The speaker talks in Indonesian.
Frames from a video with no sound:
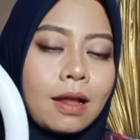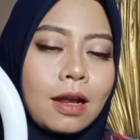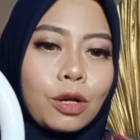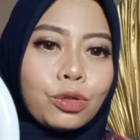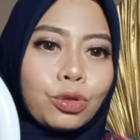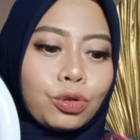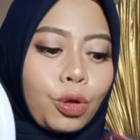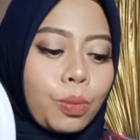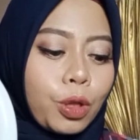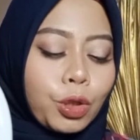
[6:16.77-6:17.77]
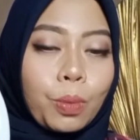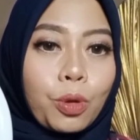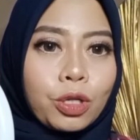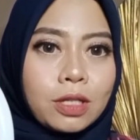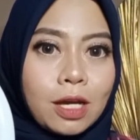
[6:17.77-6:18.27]
lalu untuk
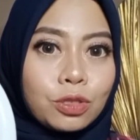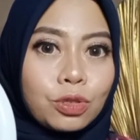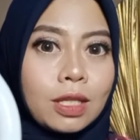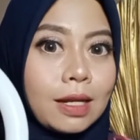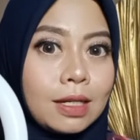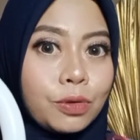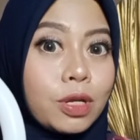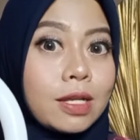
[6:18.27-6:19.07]
tombol-tombolnya juga tadi udah